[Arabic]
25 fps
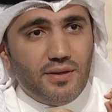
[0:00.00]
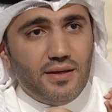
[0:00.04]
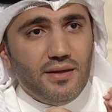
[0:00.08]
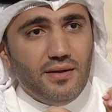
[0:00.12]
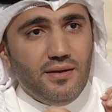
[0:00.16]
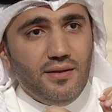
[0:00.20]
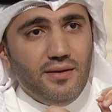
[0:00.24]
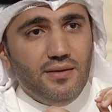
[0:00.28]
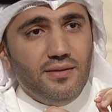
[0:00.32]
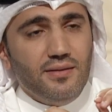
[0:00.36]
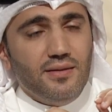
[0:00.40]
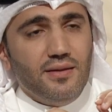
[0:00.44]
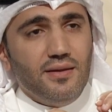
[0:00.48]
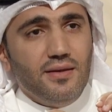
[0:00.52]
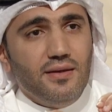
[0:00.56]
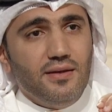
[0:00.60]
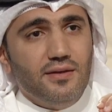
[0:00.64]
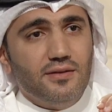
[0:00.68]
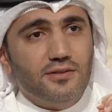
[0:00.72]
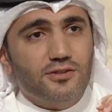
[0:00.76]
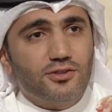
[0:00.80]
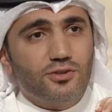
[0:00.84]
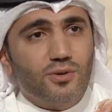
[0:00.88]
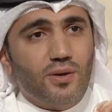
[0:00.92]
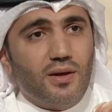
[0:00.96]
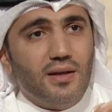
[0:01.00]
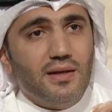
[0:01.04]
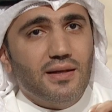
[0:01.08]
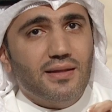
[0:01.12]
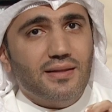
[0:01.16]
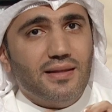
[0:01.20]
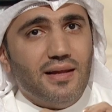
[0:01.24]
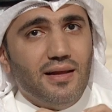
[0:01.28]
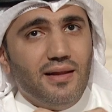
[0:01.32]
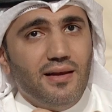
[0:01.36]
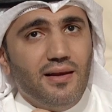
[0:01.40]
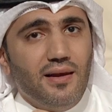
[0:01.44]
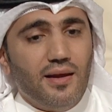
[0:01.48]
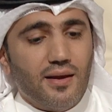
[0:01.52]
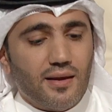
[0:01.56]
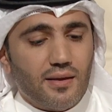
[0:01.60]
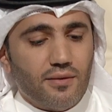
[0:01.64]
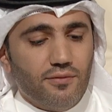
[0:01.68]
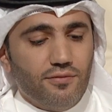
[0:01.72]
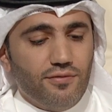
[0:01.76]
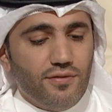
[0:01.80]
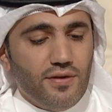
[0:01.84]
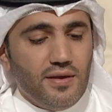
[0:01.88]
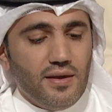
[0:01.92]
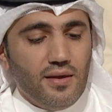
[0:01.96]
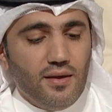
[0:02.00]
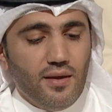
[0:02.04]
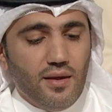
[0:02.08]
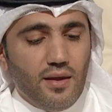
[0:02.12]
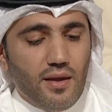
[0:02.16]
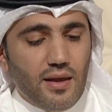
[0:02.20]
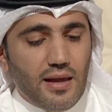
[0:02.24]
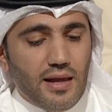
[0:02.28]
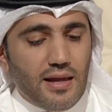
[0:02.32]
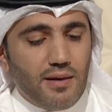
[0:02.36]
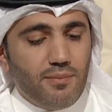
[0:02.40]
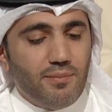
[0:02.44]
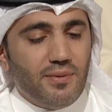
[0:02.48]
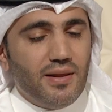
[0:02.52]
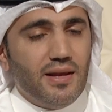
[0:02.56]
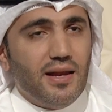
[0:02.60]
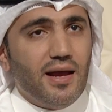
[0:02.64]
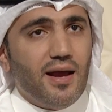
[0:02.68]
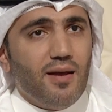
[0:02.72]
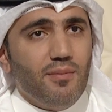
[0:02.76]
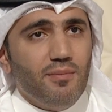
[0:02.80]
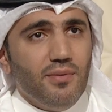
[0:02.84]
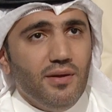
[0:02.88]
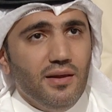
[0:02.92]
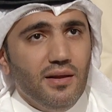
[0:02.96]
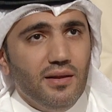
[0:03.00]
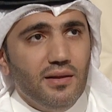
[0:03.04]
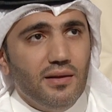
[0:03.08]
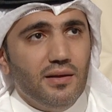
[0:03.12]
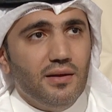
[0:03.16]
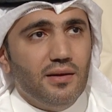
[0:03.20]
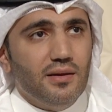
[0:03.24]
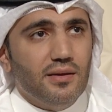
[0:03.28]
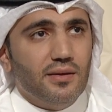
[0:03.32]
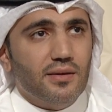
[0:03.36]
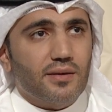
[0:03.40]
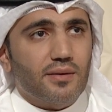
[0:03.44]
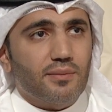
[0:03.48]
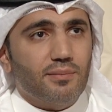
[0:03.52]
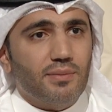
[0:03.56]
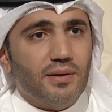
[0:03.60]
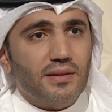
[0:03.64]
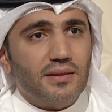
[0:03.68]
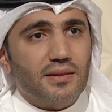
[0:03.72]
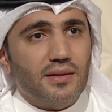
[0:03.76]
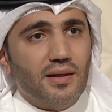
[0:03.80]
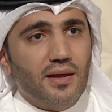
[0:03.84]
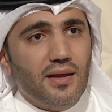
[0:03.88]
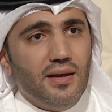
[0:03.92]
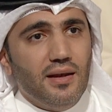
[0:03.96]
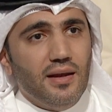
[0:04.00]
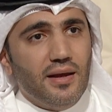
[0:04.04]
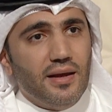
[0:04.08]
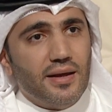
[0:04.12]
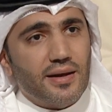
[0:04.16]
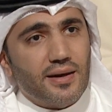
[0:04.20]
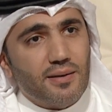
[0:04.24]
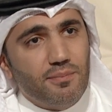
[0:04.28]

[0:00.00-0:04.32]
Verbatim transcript: عندي سؤال يتعلق في الملامح اللي ربطها العرب